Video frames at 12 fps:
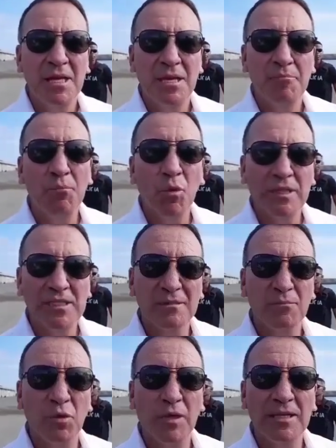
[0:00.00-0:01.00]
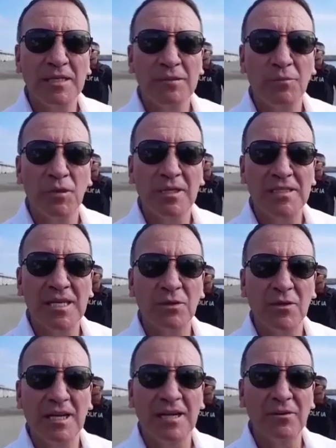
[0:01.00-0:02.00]
eh, buques, buques de,
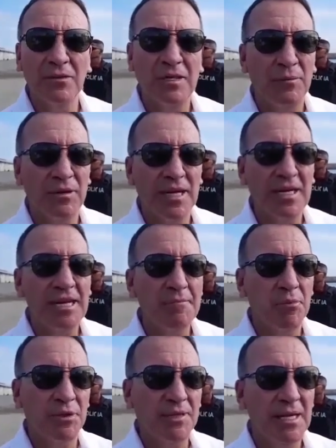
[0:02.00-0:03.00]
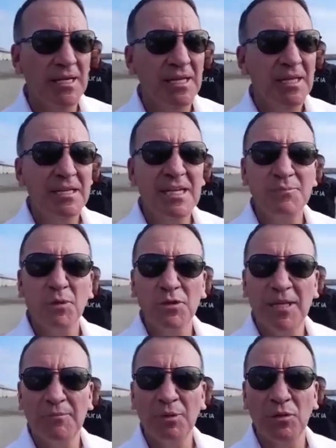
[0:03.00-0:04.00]
alto calado que podrán importar y
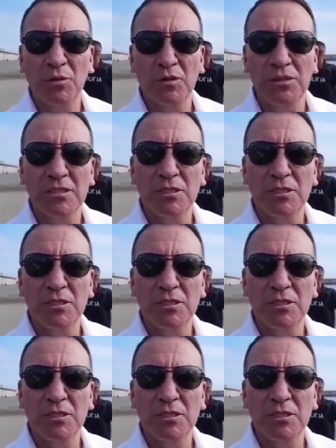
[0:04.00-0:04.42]
exportar productos.